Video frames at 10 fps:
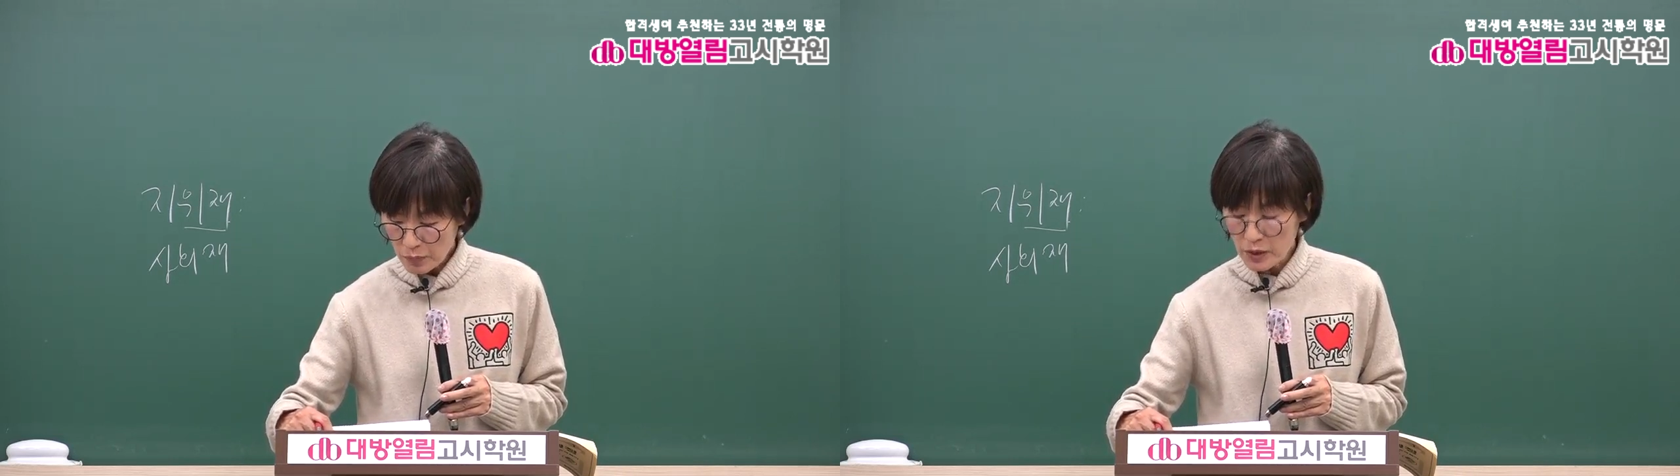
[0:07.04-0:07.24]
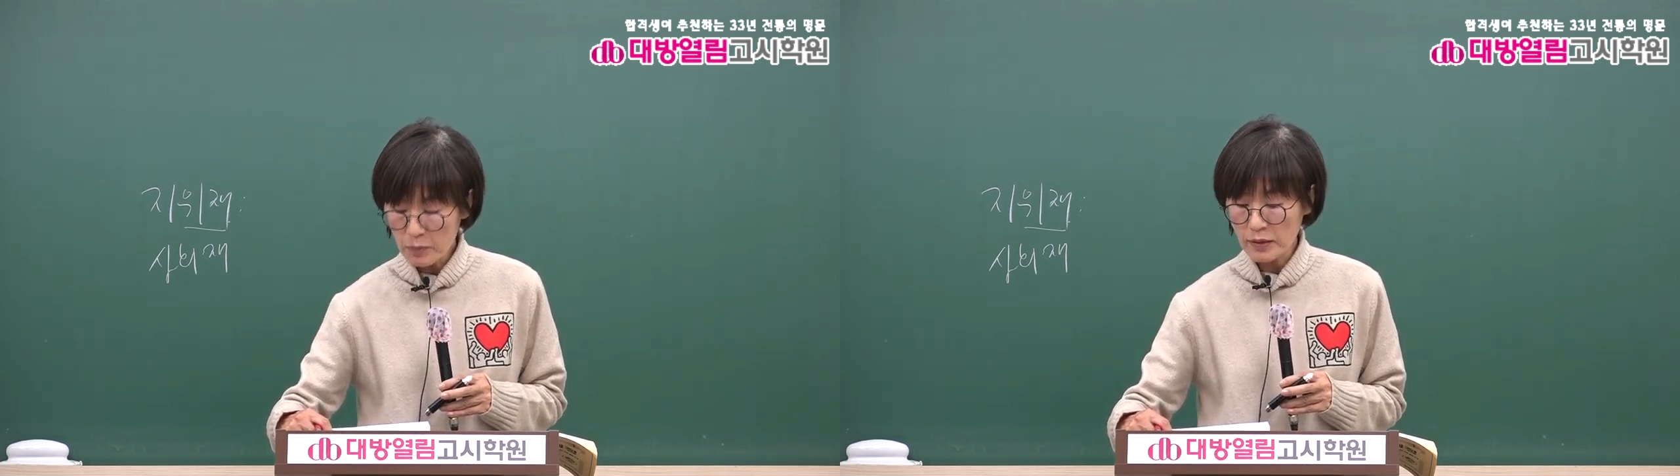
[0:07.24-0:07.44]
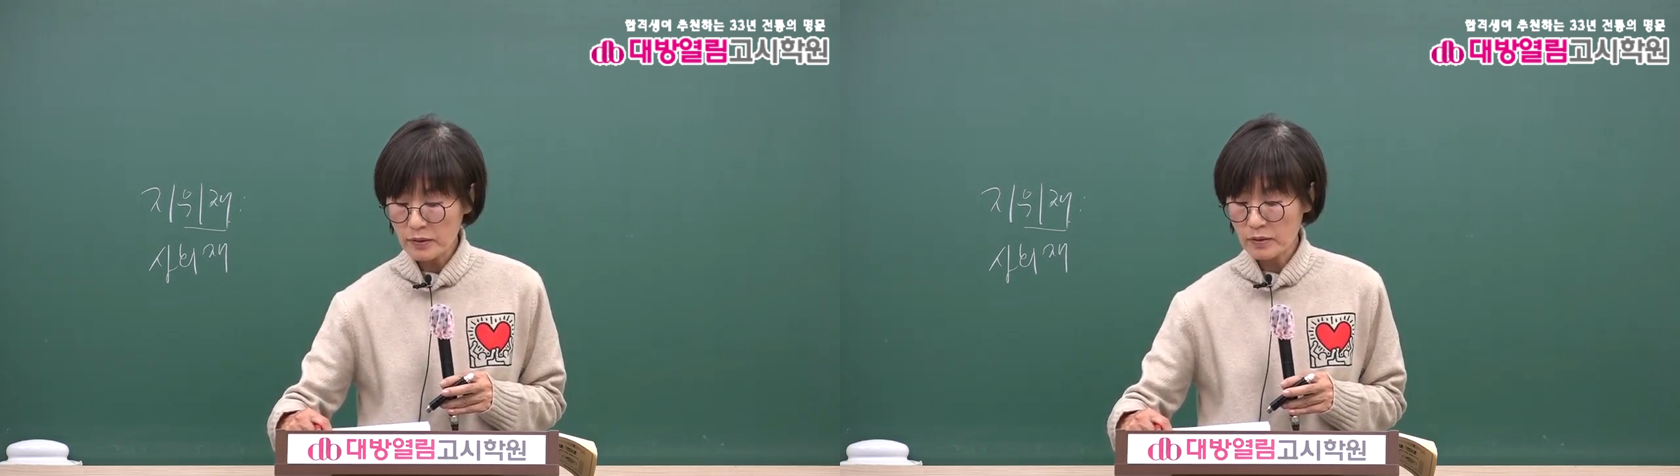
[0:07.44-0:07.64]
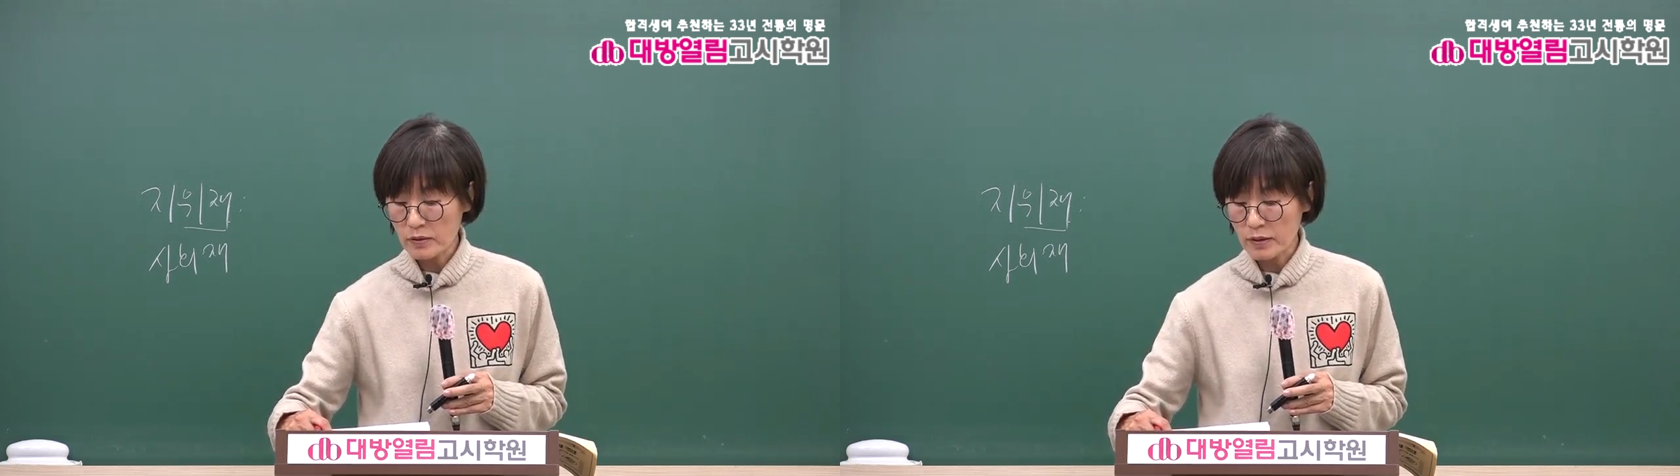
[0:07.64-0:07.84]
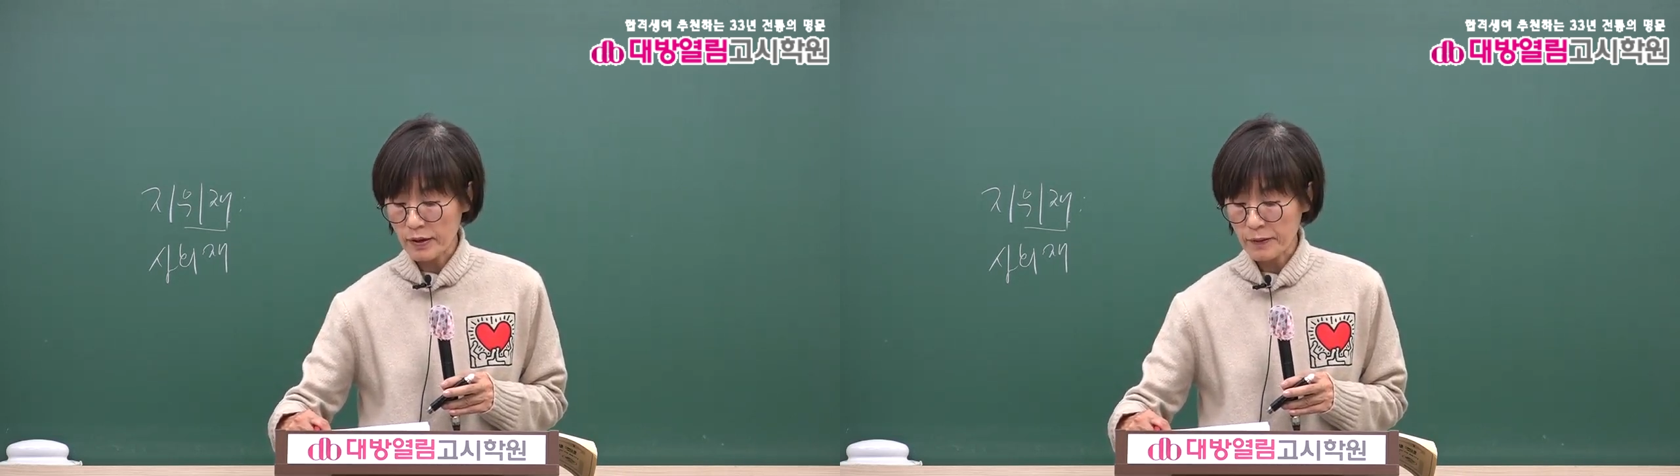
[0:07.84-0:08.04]

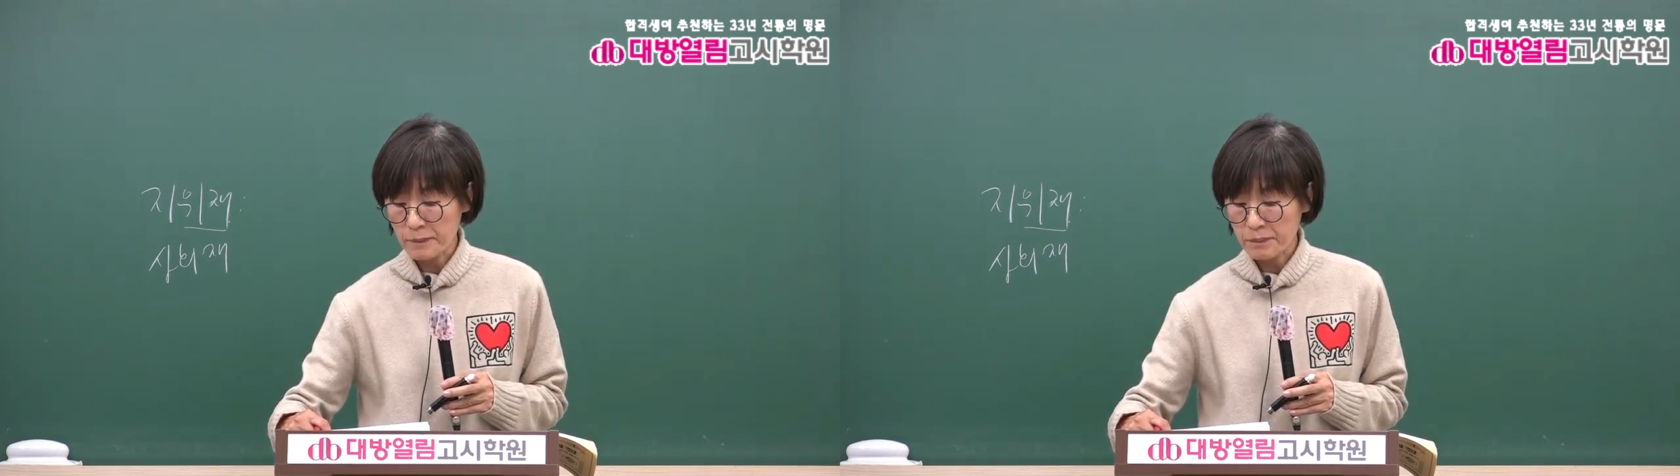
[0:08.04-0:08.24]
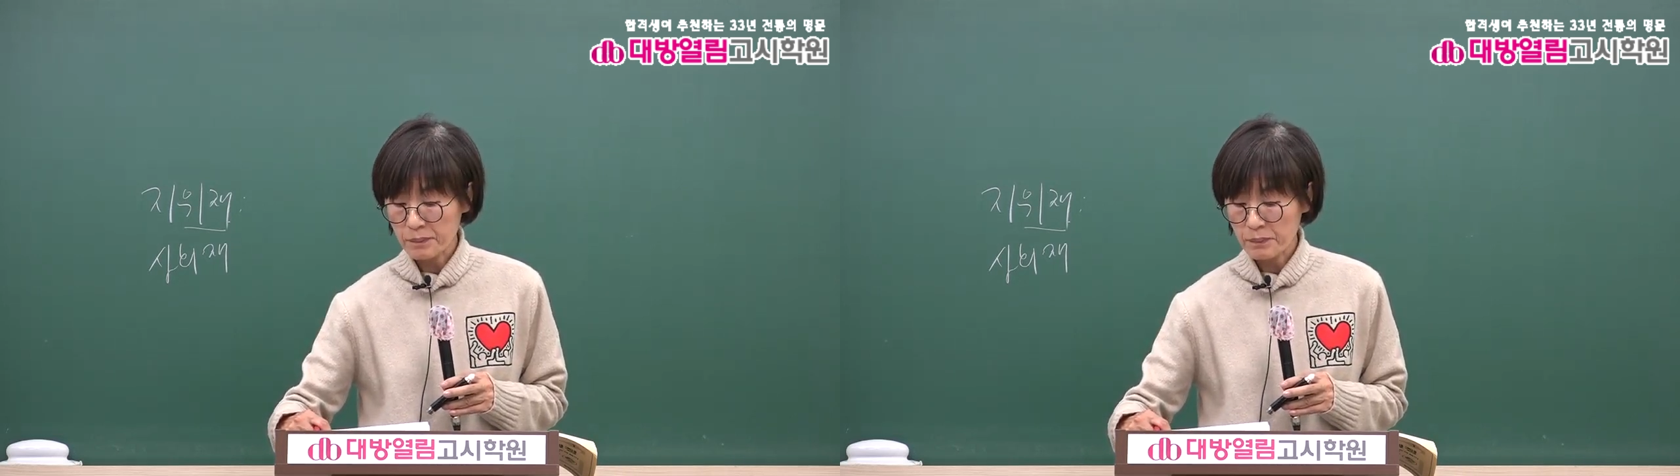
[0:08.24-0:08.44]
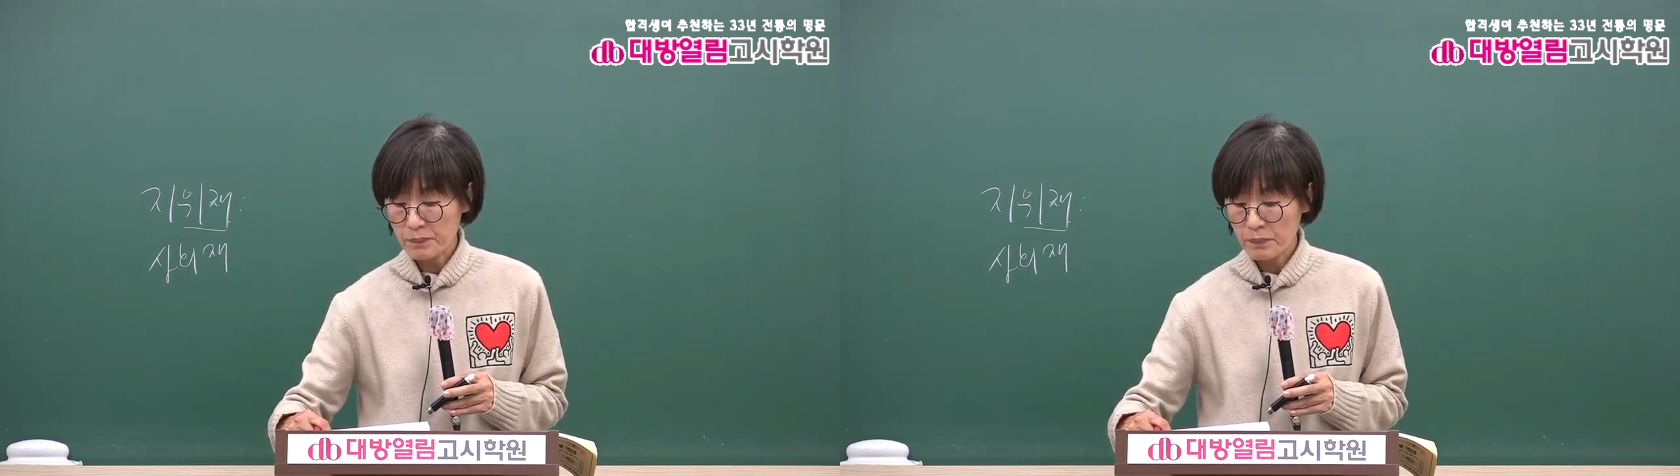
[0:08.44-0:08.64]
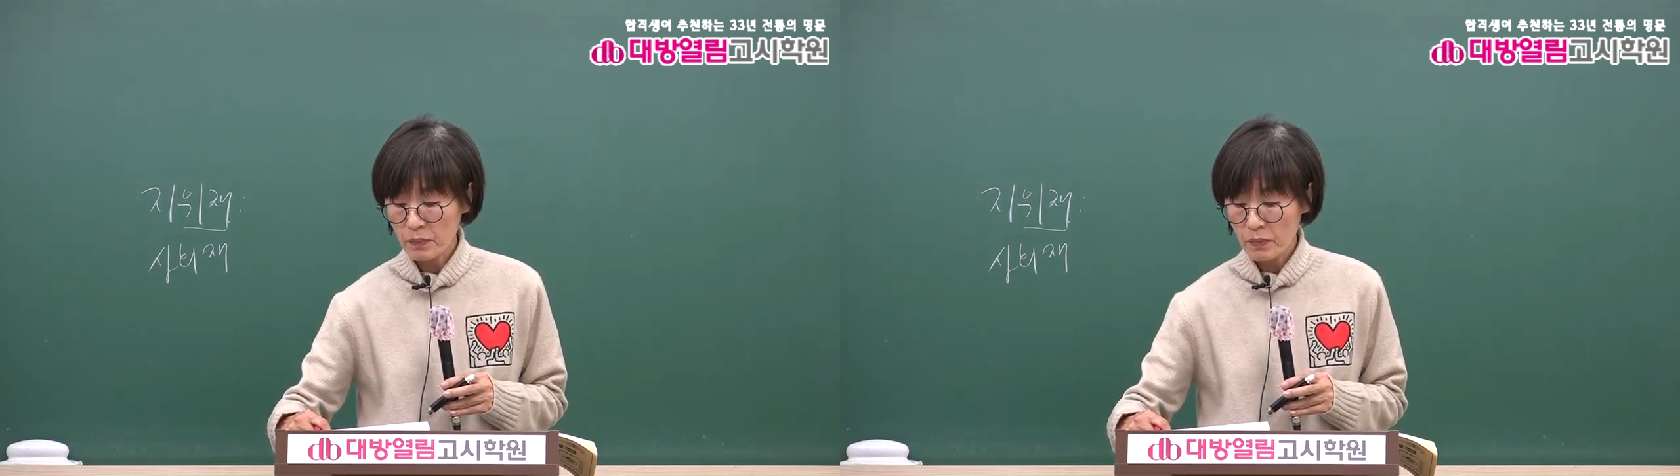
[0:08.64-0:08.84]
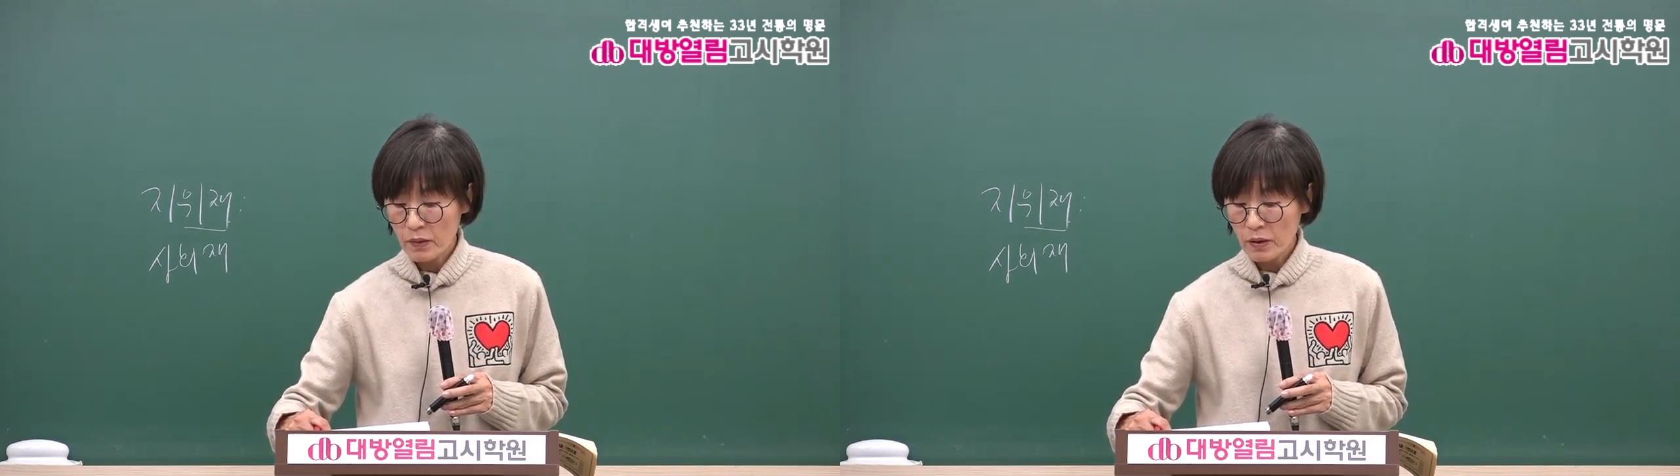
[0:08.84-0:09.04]
비배제성이야.
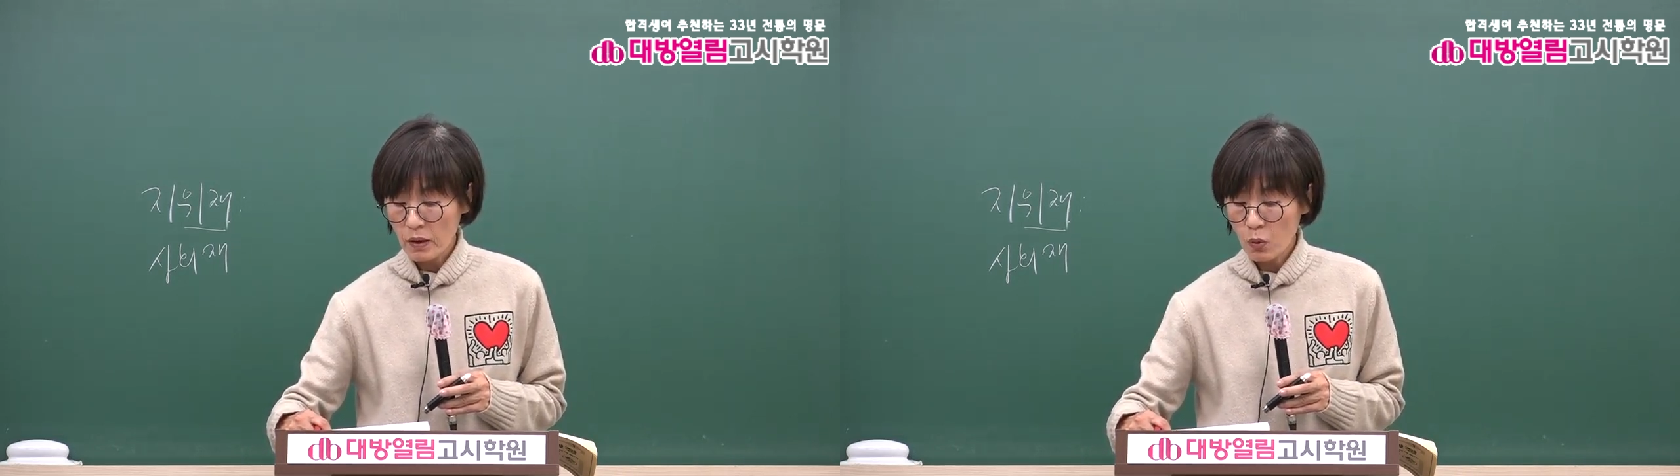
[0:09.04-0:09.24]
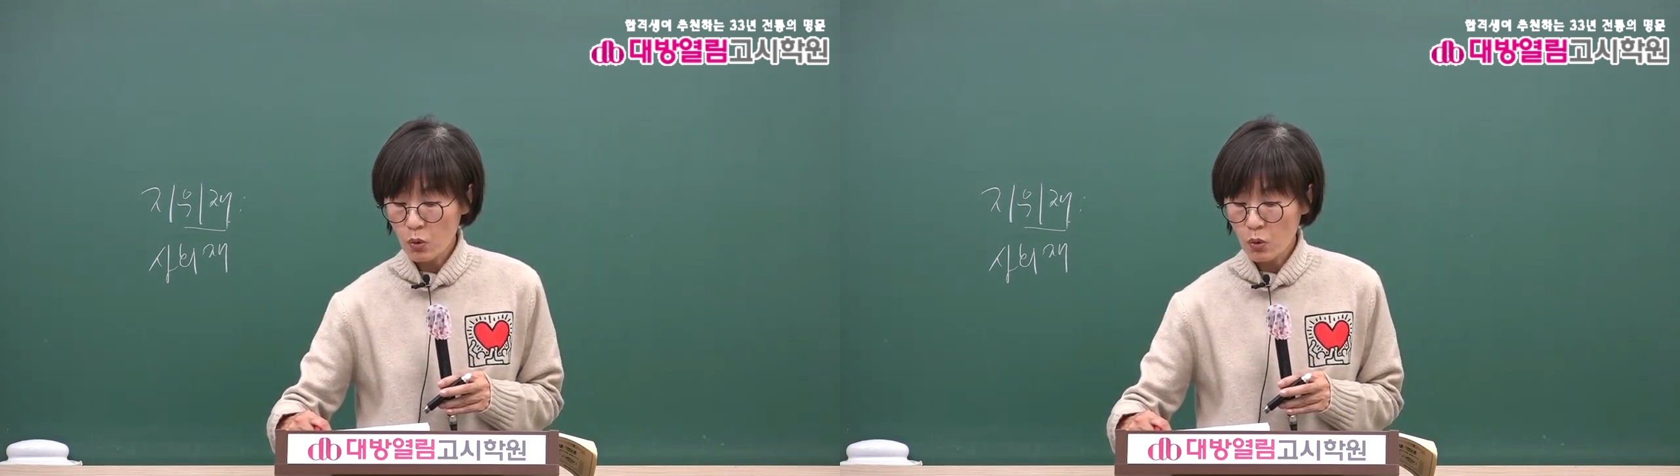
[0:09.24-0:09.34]
그러니까